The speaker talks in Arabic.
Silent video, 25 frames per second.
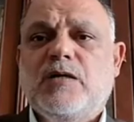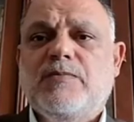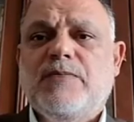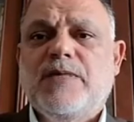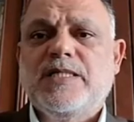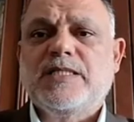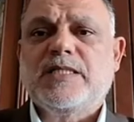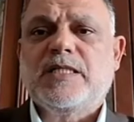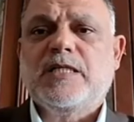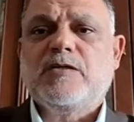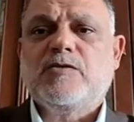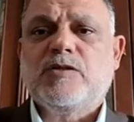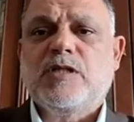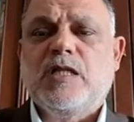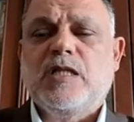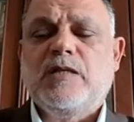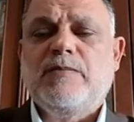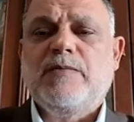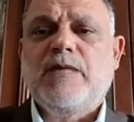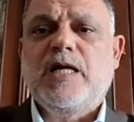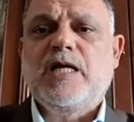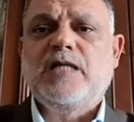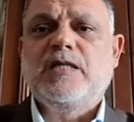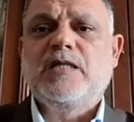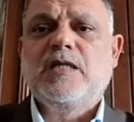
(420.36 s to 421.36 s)
باسكل
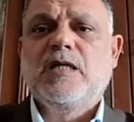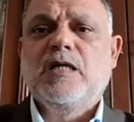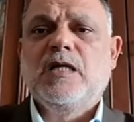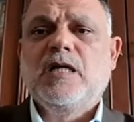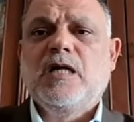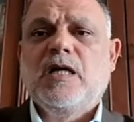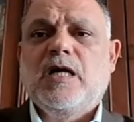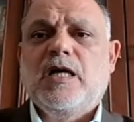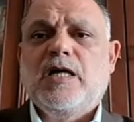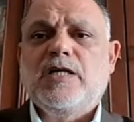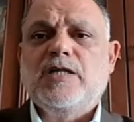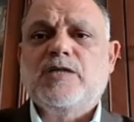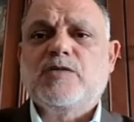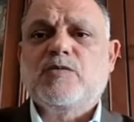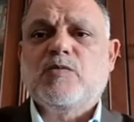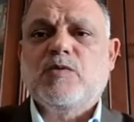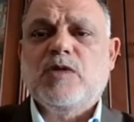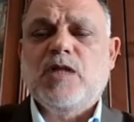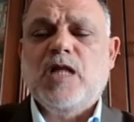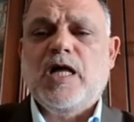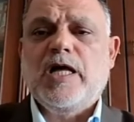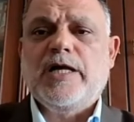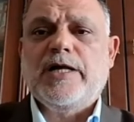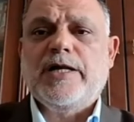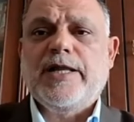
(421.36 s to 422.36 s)
سليمان حزب
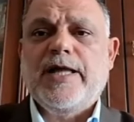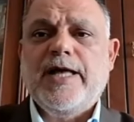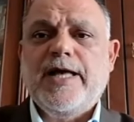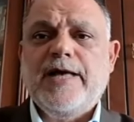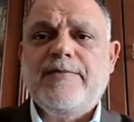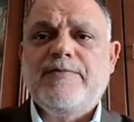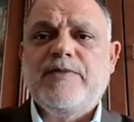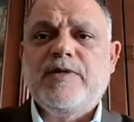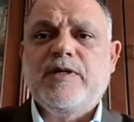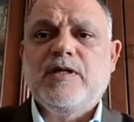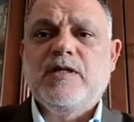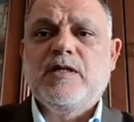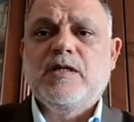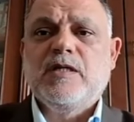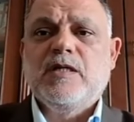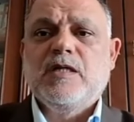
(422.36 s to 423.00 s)
الله ارهابي